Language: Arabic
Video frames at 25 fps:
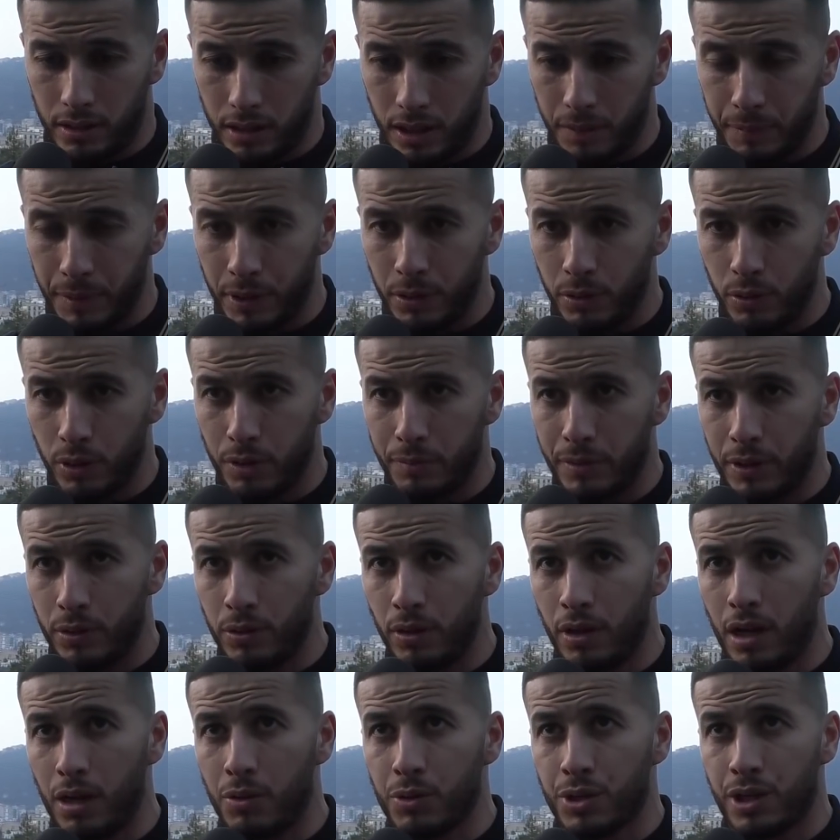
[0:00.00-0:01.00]
نمدو
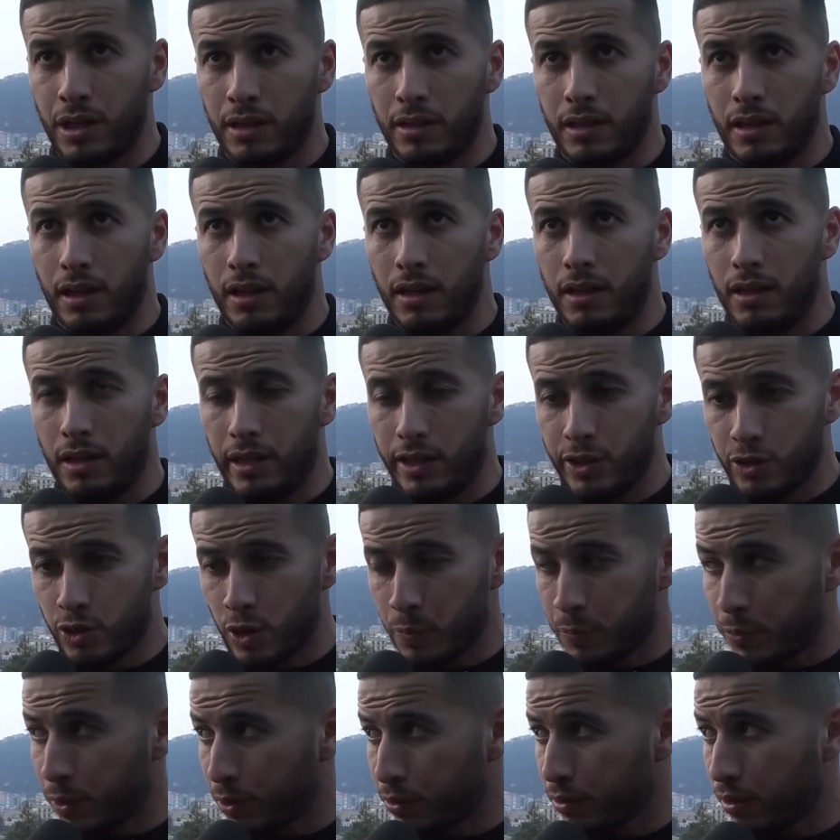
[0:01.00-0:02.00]
نمدو كاع واش عندنا لي
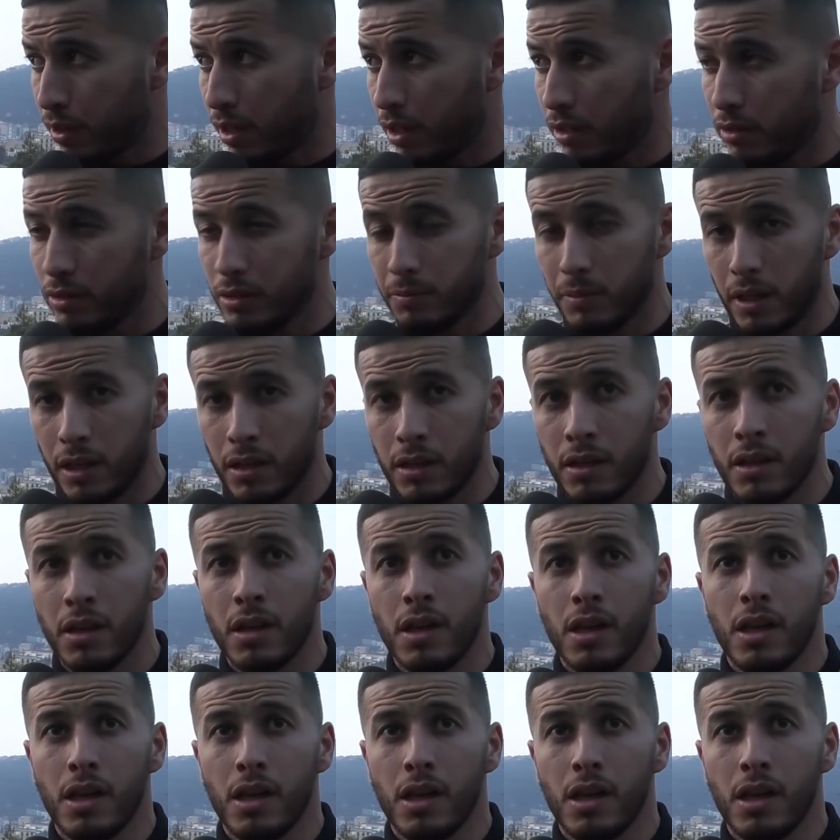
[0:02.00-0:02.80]
سيبورتر هما